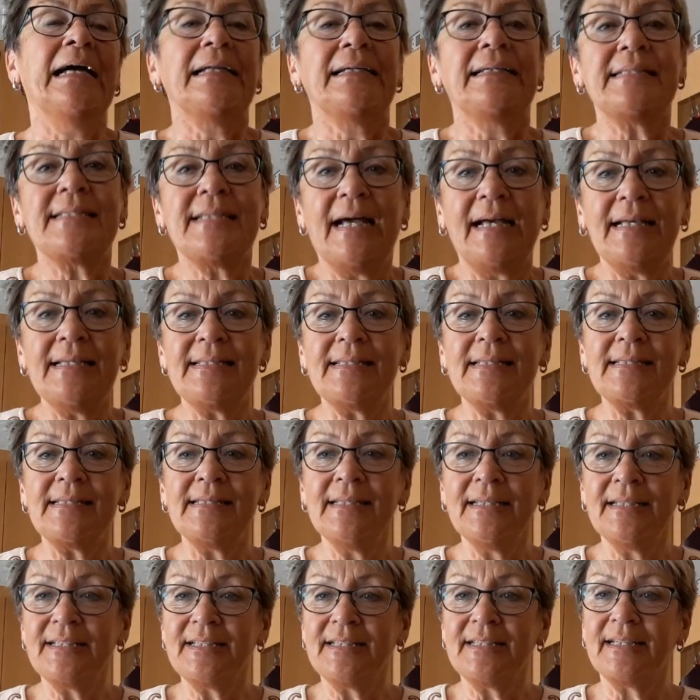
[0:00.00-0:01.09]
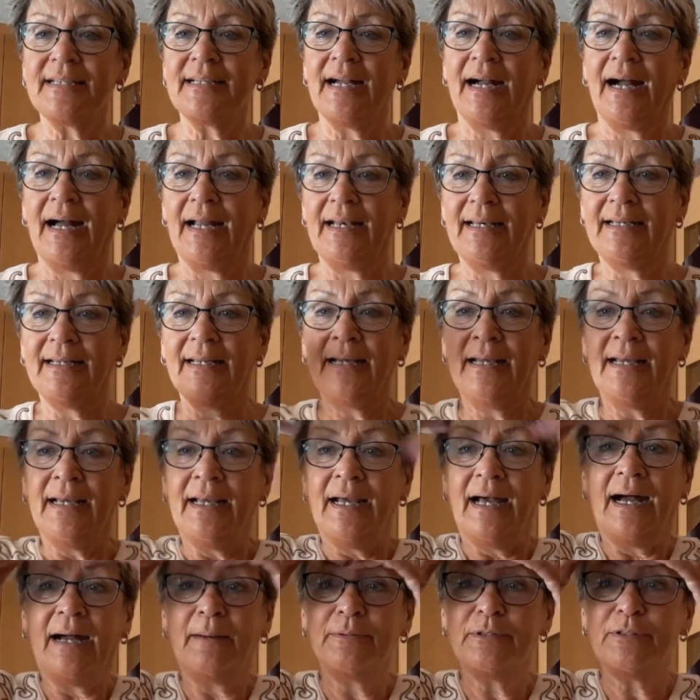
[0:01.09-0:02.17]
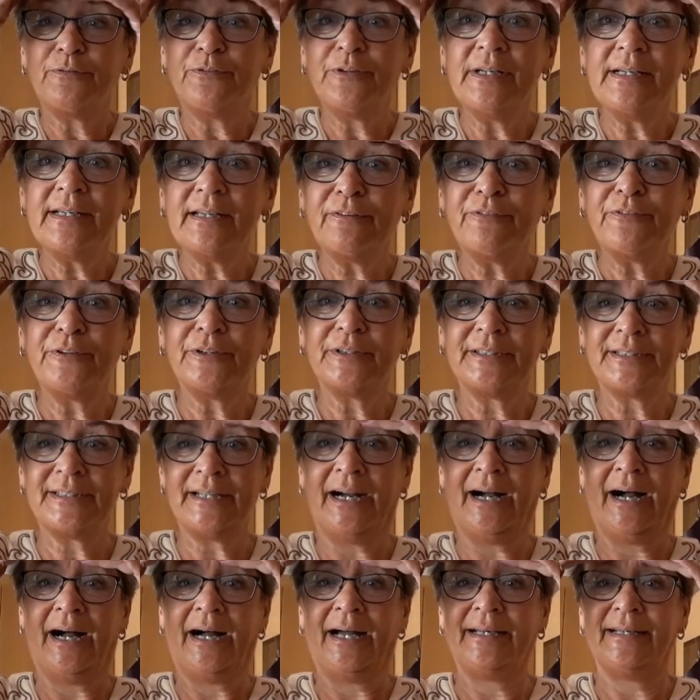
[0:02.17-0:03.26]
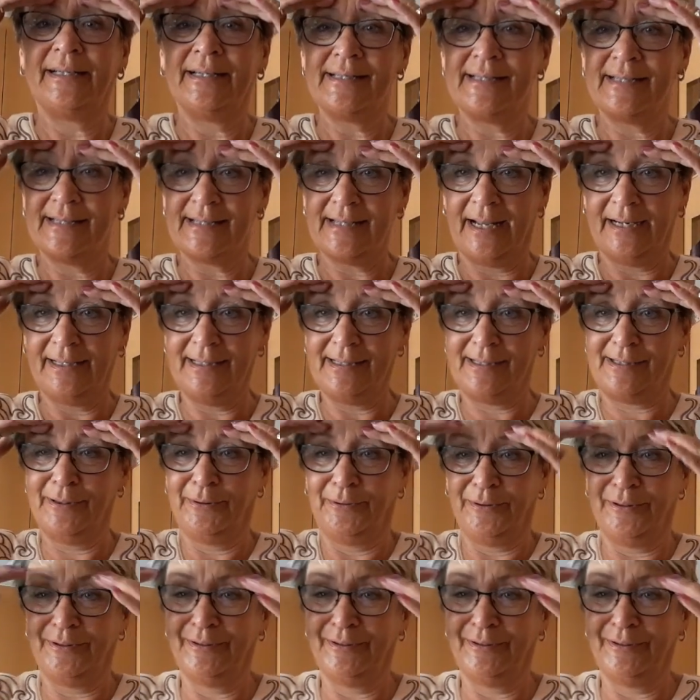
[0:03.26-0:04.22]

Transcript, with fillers: Das heißt, es ist nicht egal. Habe ich viel dafür getan, dass das alles so